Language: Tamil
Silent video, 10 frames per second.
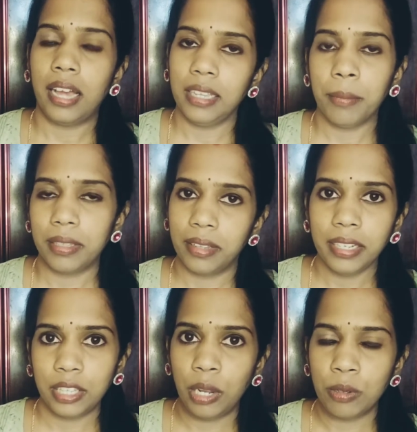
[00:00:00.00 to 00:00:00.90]
அதே மாதிரி
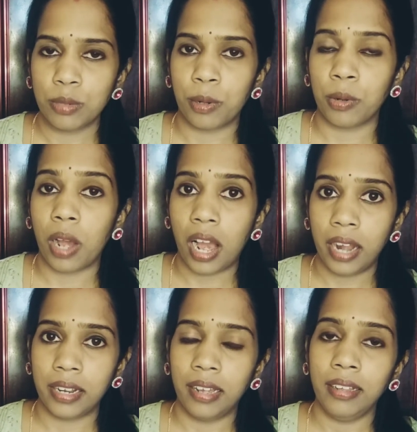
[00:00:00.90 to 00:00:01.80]
தான் இதில் யூஸ் பண்ணும்
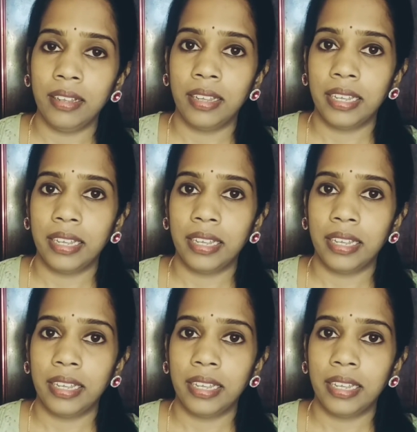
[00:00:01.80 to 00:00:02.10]
ஆனால்